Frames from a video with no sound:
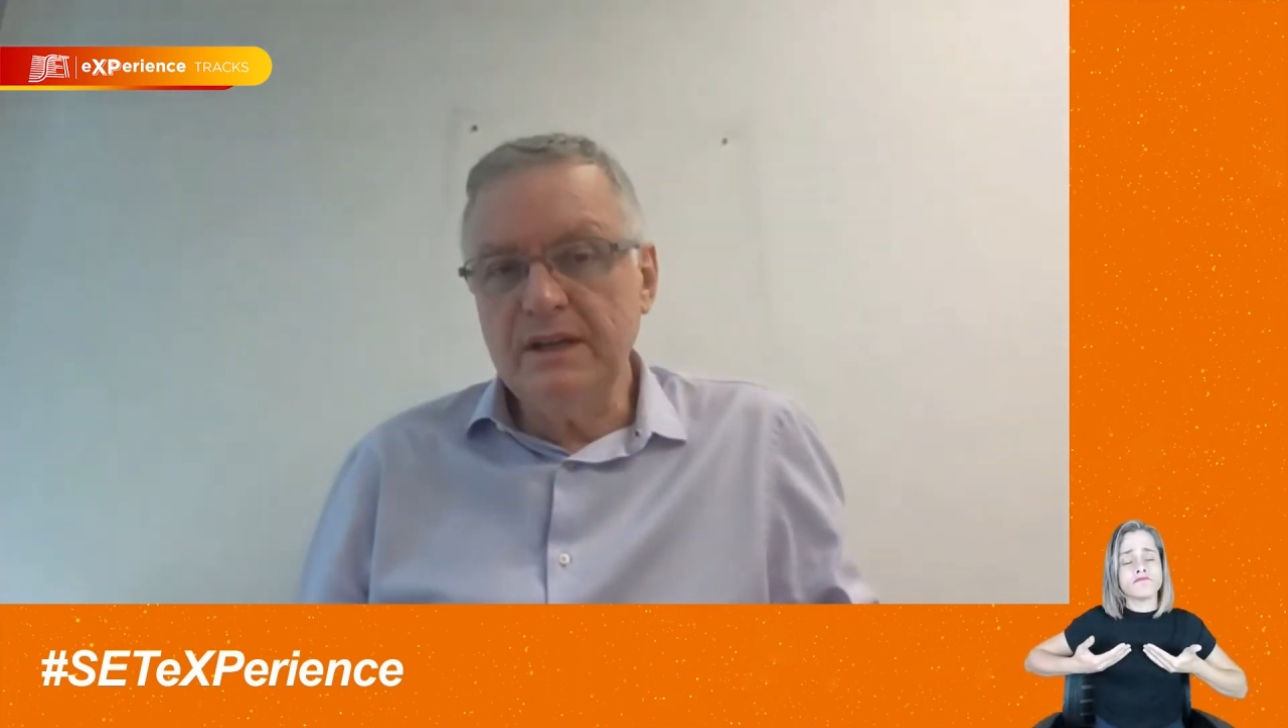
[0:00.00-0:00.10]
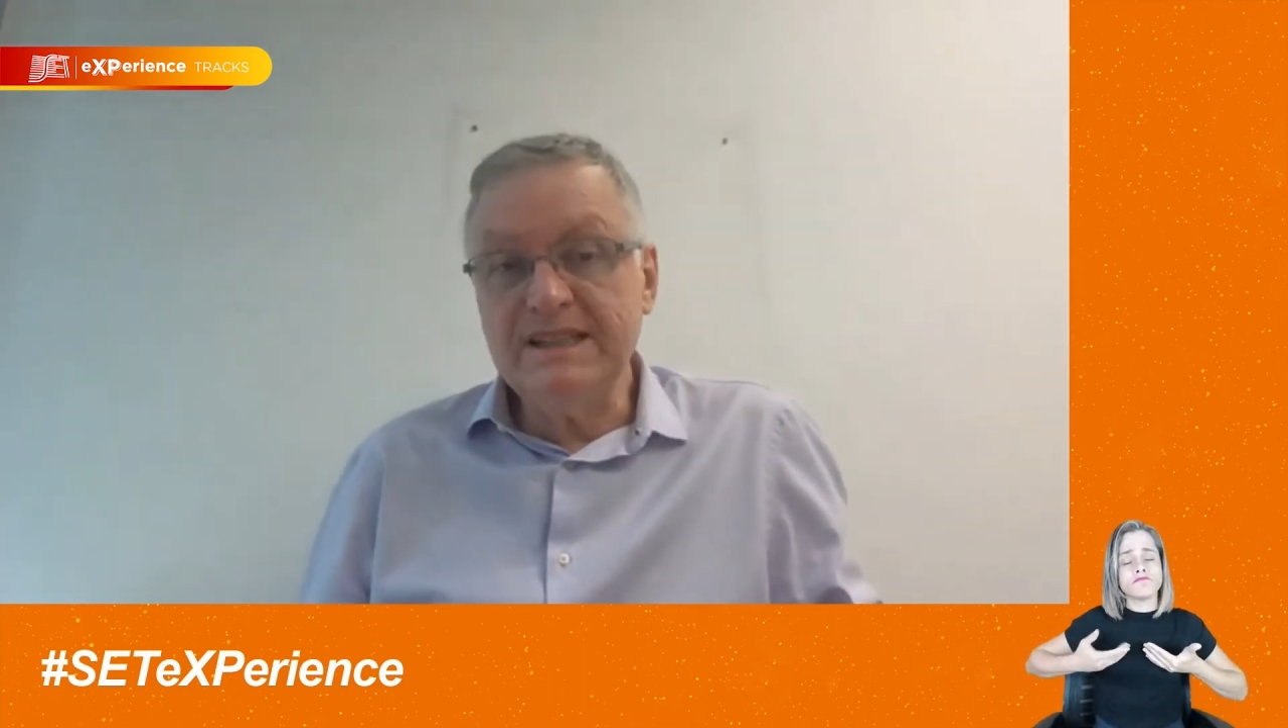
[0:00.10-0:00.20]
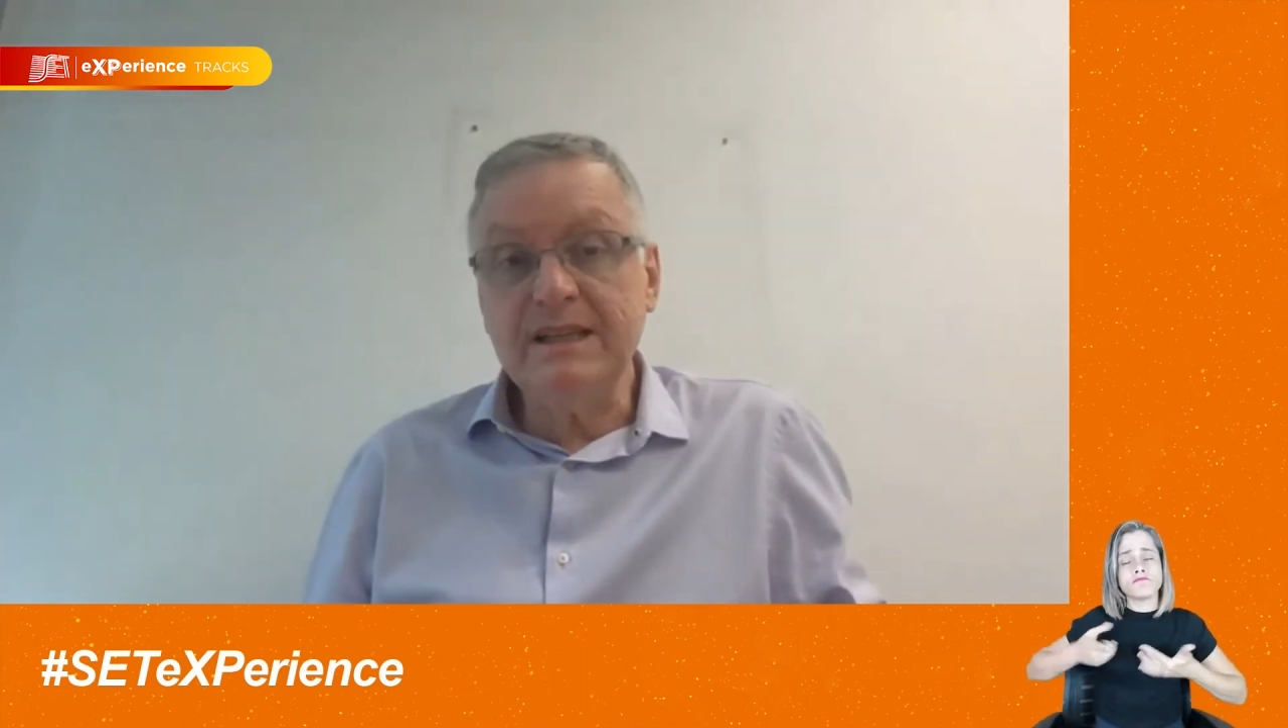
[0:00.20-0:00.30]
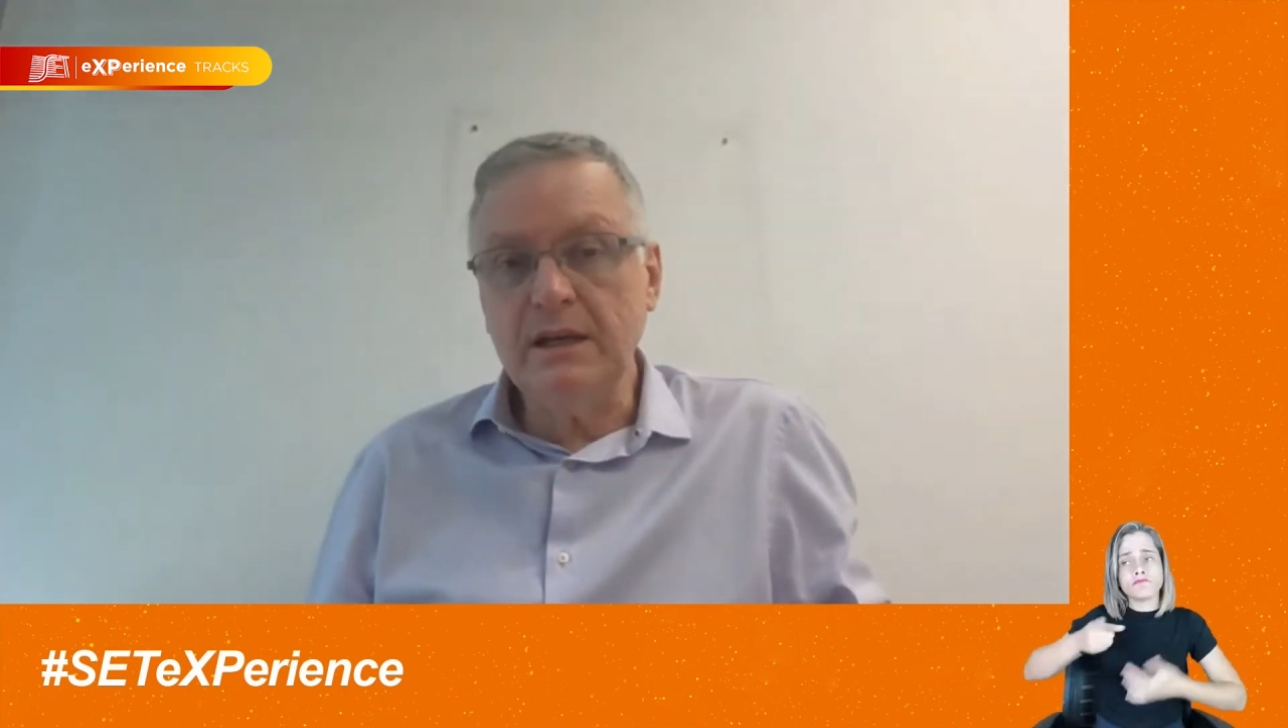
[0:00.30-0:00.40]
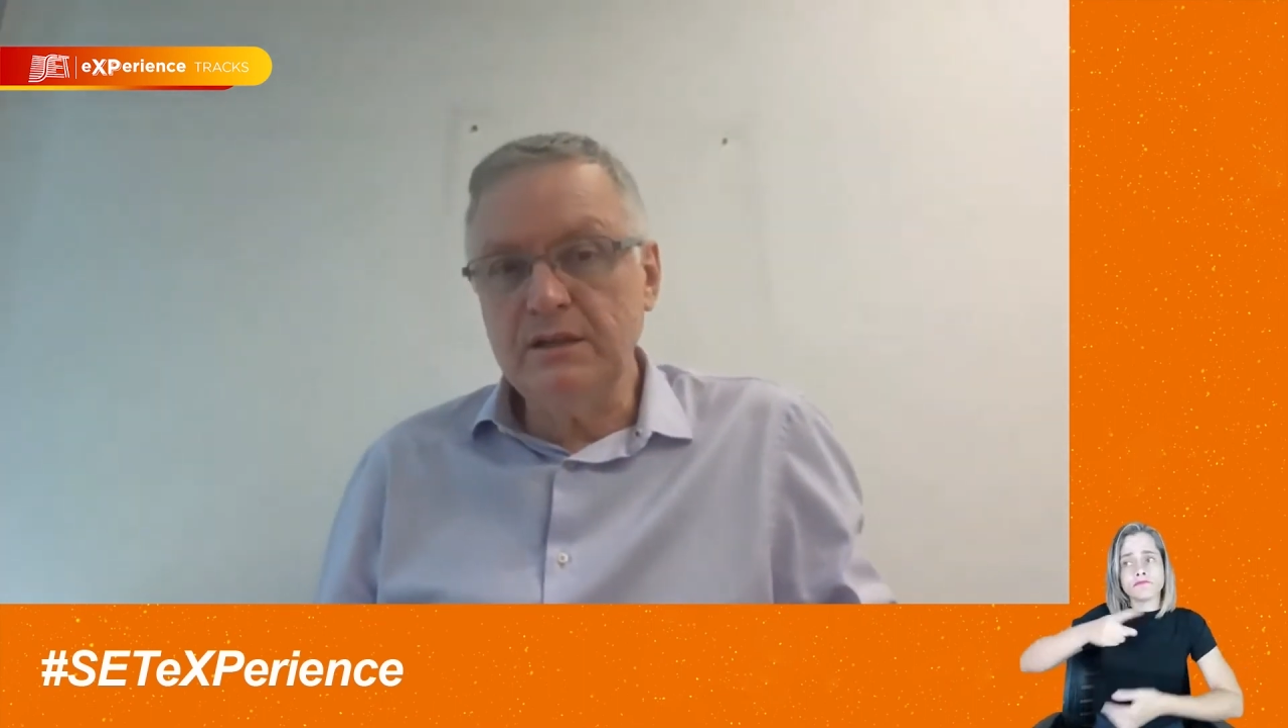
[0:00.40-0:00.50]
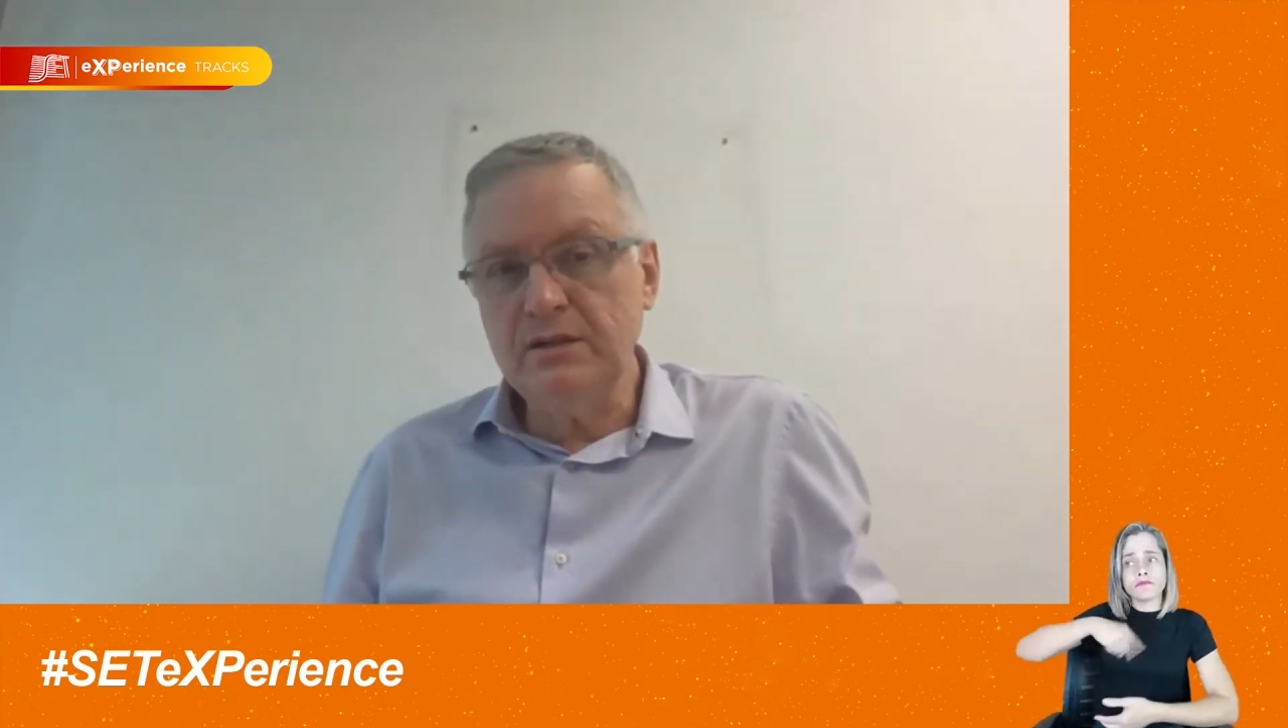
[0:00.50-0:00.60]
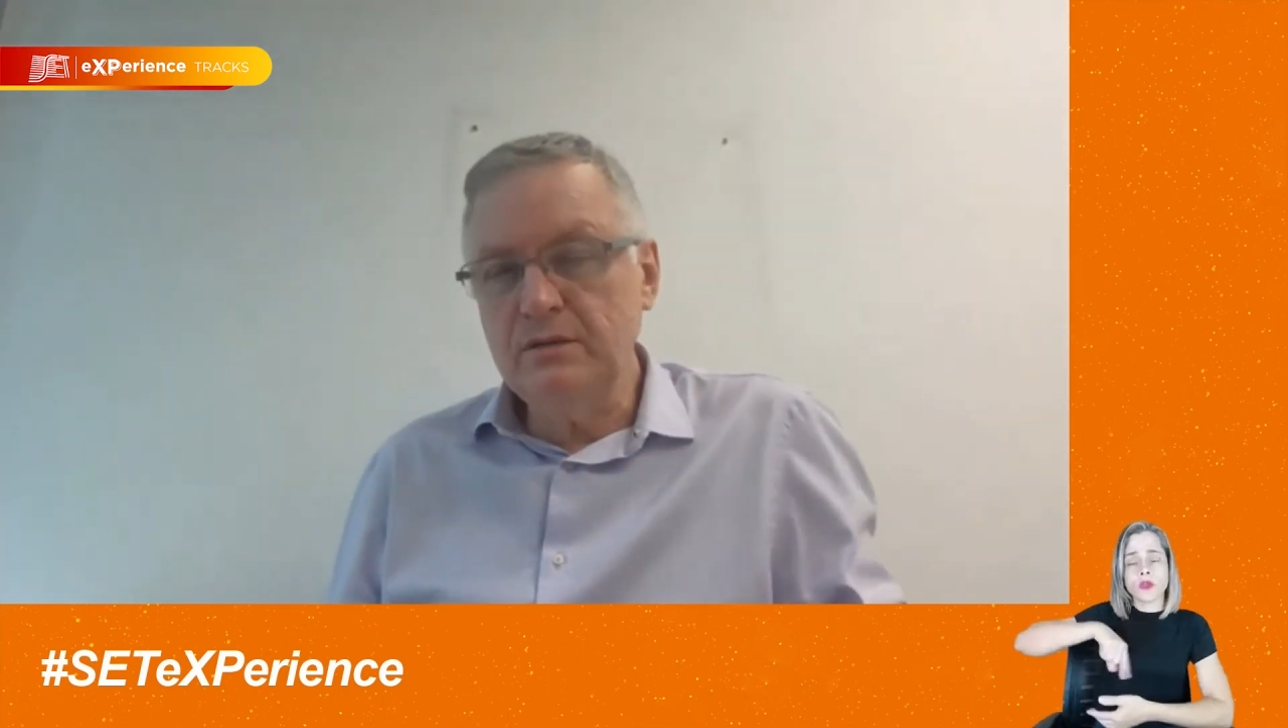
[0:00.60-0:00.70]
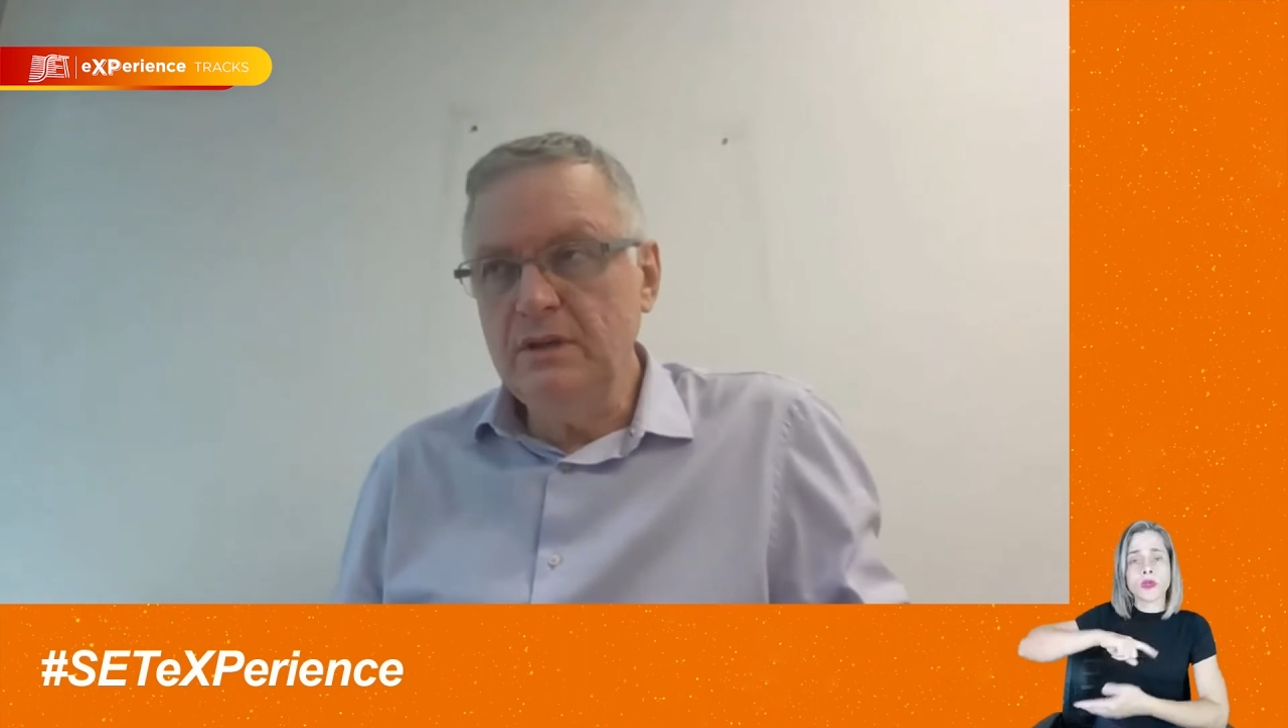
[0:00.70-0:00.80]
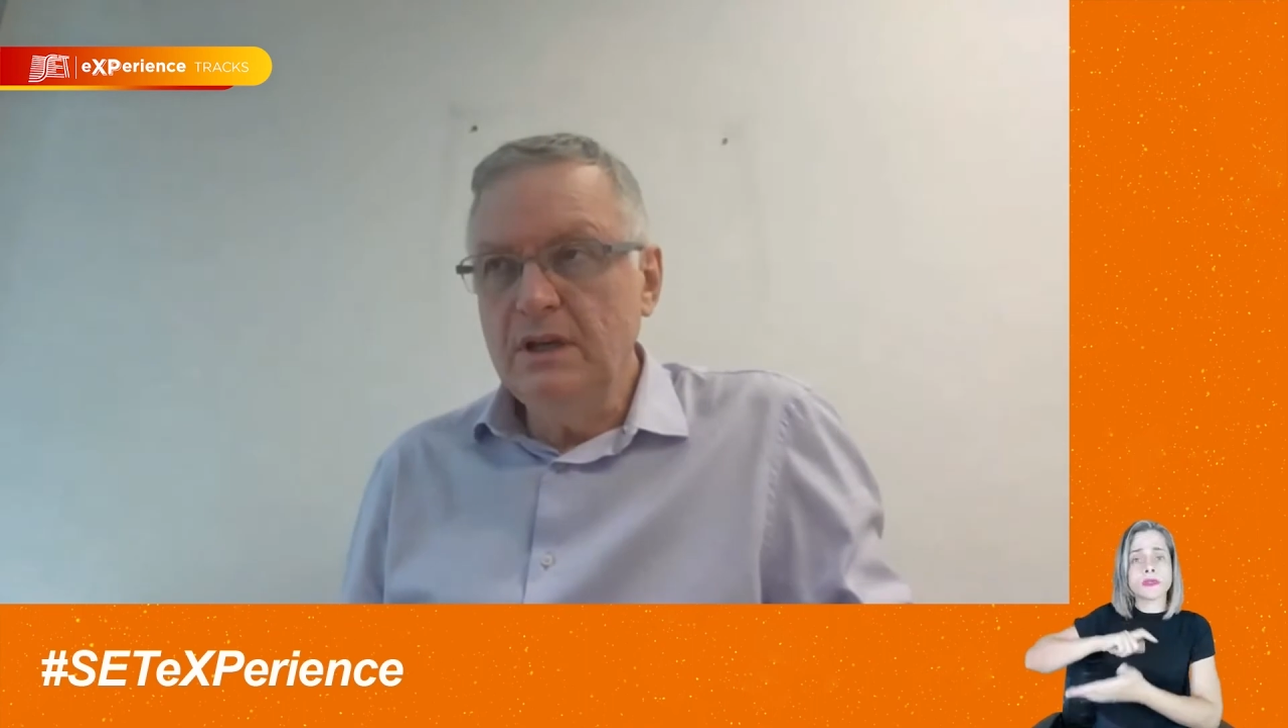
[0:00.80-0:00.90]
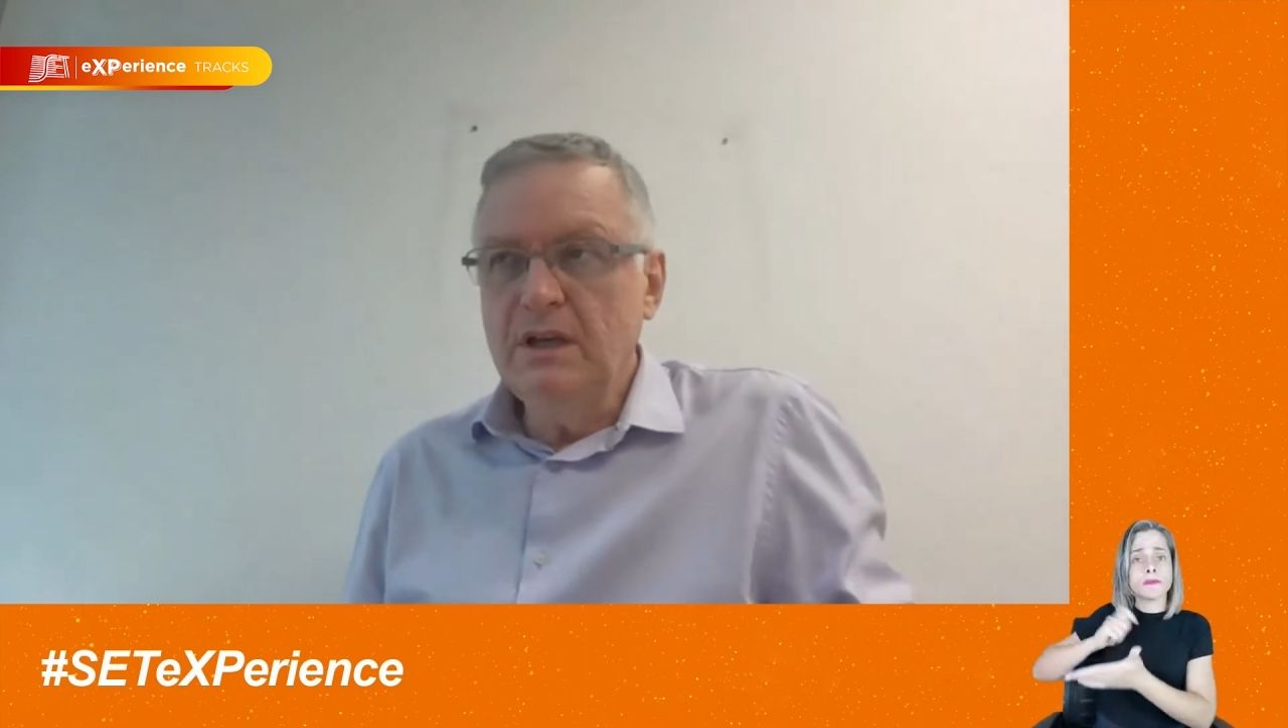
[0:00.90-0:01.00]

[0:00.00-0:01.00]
acesso